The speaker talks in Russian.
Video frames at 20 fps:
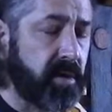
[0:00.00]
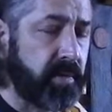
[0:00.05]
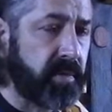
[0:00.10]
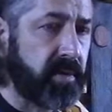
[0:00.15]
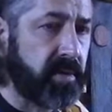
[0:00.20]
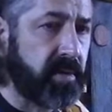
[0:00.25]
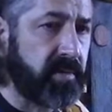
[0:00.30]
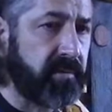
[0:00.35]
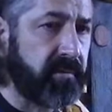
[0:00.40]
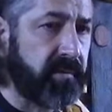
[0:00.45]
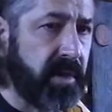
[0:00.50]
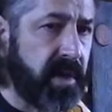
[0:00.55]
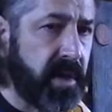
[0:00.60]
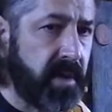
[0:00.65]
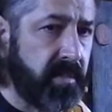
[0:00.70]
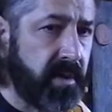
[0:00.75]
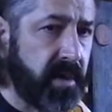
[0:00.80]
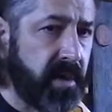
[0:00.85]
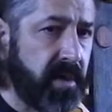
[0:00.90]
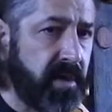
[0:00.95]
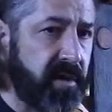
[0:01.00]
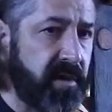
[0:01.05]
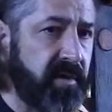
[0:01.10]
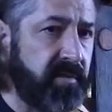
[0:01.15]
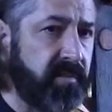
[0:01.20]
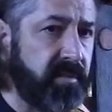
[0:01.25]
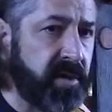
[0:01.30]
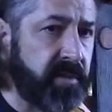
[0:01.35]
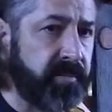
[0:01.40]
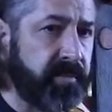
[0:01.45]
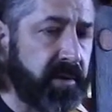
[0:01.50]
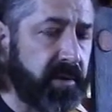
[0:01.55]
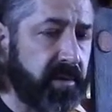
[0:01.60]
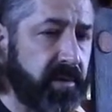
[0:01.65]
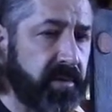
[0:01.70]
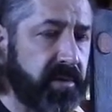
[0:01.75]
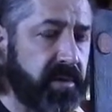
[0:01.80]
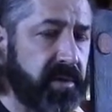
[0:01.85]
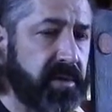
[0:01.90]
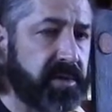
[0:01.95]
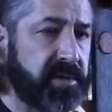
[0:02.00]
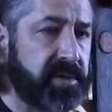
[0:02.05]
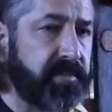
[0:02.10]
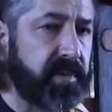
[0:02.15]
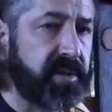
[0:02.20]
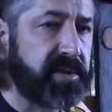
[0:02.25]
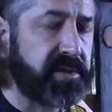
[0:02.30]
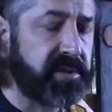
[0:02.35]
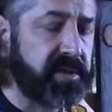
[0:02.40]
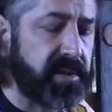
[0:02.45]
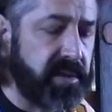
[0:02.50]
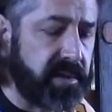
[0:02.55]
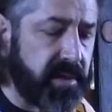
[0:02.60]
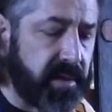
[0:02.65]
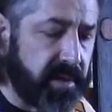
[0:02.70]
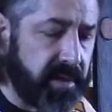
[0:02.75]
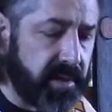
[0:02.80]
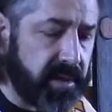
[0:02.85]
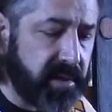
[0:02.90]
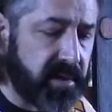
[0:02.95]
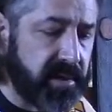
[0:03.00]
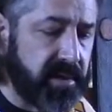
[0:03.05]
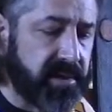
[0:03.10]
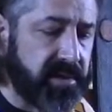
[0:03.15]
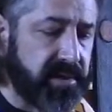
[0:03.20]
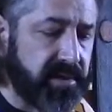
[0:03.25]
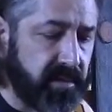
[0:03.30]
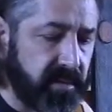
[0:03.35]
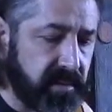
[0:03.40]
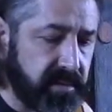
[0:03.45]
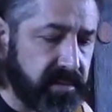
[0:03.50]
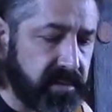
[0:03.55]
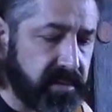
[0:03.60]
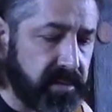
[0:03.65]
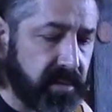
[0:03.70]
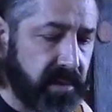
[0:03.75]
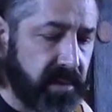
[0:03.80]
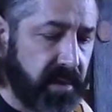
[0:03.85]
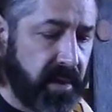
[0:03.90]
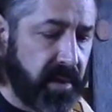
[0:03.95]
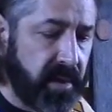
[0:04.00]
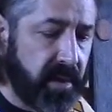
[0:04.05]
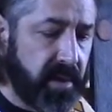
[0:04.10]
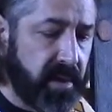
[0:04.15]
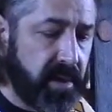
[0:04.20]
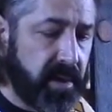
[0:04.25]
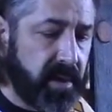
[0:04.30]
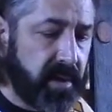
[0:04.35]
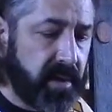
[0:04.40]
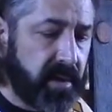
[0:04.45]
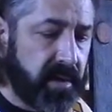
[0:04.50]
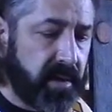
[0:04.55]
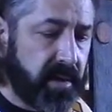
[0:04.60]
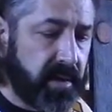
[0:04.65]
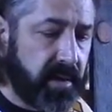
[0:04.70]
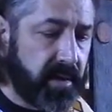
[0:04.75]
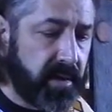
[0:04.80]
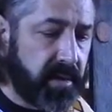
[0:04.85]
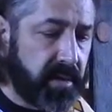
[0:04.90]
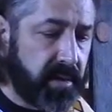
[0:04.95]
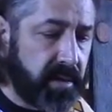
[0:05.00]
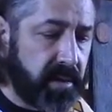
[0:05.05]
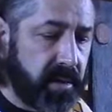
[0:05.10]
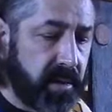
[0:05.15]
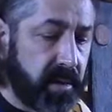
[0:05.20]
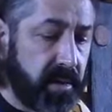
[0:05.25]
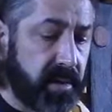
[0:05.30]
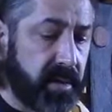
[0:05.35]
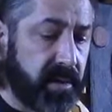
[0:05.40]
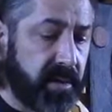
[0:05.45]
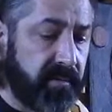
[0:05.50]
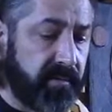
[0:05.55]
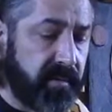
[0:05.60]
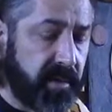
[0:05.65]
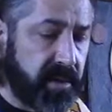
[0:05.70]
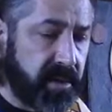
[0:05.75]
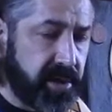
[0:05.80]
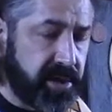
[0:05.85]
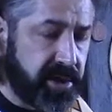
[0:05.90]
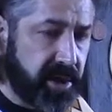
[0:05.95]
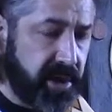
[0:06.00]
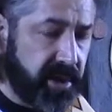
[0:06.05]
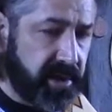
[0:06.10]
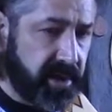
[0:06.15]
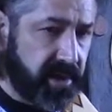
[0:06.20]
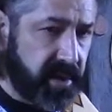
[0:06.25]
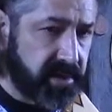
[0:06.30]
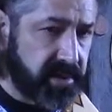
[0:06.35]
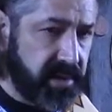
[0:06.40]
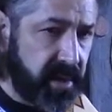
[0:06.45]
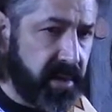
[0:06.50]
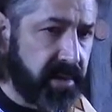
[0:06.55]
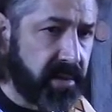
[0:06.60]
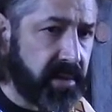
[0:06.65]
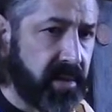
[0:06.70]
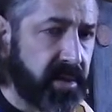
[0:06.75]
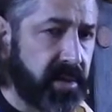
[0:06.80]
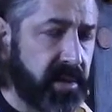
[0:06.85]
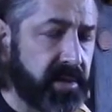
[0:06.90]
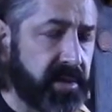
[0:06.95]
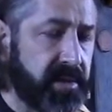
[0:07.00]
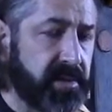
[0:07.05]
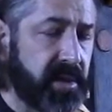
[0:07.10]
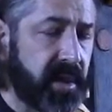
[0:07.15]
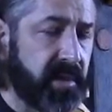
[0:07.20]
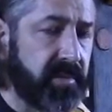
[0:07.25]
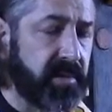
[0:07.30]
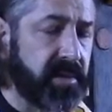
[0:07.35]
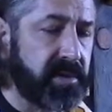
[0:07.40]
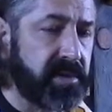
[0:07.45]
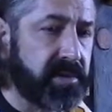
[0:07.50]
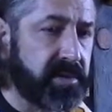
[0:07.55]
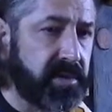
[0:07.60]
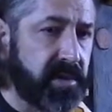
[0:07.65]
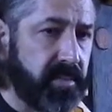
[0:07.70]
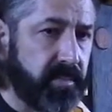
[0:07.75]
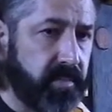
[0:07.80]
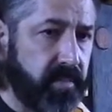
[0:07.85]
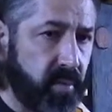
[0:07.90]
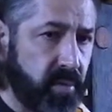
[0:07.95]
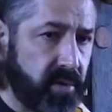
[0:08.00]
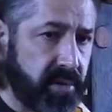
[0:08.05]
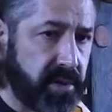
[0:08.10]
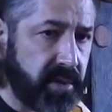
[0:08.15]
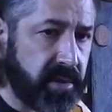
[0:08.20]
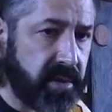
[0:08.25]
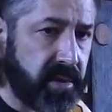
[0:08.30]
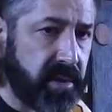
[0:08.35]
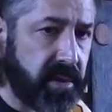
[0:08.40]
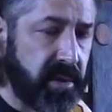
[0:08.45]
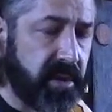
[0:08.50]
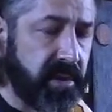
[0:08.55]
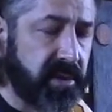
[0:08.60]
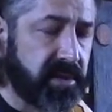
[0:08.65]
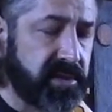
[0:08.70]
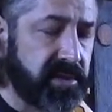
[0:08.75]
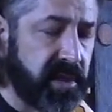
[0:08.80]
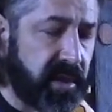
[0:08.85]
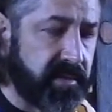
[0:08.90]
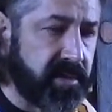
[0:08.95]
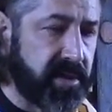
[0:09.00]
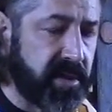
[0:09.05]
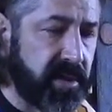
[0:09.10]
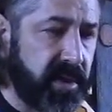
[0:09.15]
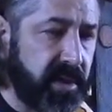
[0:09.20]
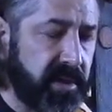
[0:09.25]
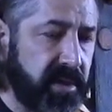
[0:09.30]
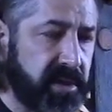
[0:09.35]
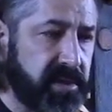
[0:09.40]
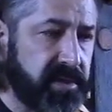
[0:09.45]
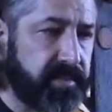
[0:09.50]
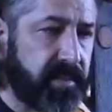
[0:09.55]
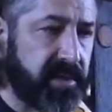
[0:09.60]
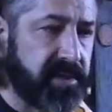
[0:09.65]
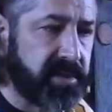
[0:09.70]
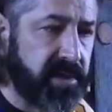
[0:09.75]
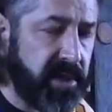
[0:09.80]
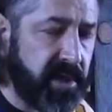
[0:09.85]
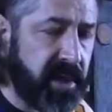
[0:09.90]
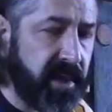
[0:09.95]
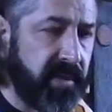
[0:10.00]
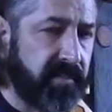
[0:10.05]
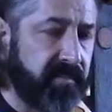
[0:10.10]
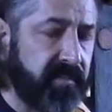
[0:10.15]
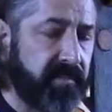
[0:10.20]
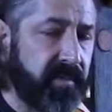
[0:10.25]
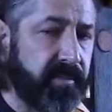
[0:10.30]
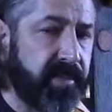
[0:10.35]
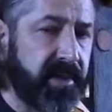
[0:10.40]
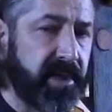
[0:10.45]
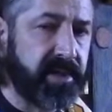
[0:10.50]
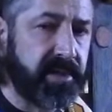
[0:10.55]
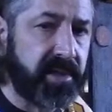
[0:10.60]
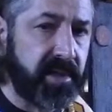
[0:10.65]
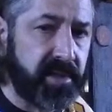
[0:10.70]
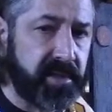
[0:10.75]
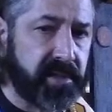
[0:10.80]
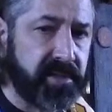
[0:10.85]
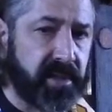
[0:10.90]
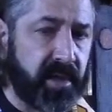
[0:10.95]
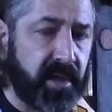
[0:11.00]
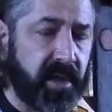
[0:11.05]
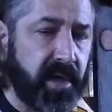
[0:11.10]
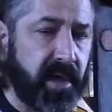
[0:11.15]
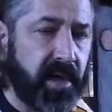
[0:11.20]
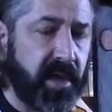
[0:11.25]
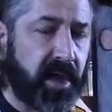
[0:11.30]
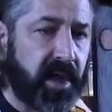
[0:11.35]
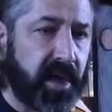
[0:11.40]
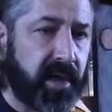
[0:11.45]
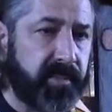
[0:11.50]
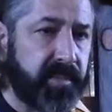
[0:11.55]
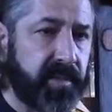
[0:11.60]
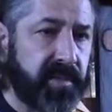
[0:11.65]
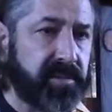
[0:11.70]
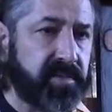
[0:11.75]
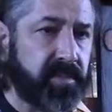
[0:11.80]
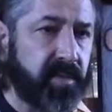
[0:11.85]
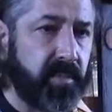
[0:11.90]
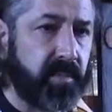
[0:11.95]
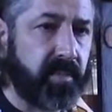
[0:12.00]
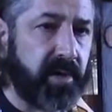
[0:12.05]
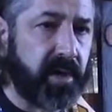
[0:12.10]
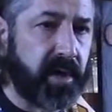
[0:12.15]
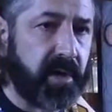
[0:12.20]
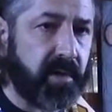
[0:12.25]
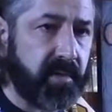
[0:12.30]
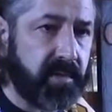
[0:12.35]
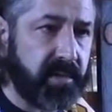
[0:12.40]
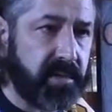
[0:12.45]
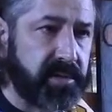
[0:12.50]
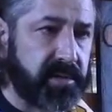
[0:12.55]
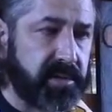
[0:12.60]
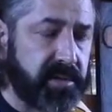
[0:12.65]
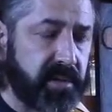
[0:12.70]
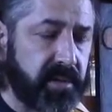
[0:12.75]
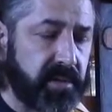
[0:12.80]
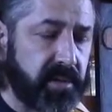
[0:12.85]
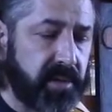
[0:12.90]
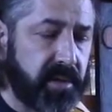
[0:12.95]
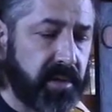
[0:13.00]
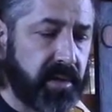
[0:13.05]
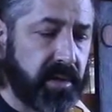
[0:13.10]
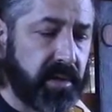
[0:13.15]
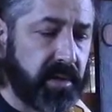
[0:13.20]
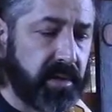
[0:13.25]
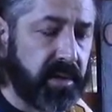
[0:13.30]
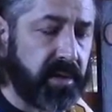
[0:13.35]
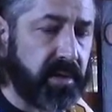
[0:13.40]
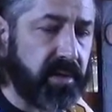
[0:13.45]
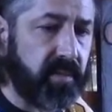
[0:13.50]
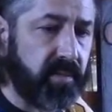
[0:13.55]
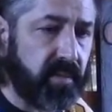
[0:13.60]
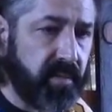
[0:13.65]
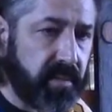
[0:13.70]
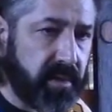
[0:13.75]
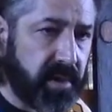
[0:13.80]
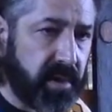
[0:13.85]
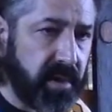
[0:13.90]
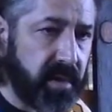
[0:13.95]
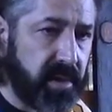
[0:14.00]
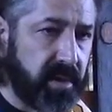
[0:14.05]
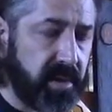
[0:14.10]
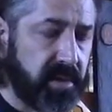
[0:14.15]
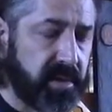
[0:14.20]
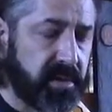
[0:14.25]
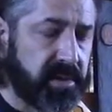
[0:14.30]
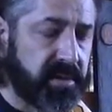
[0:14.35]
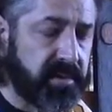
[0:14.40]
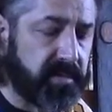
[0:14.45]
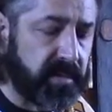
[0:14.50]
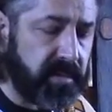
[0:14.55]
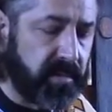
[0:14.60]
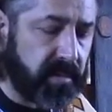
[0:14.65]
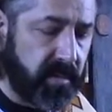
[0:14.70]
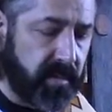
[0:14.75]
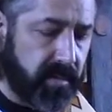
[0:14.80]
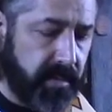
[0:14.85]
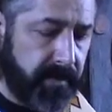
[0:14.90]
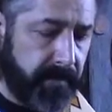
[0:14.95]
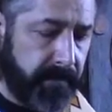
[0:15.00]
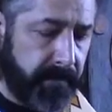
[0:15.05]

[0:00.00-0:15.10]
придет время, и мир придет Спаситель, Христос. И две тысячи лет назад сам Сын Божий, ставший для нас Спасителем, воплотился от Престой Богородицы и Духа Святого.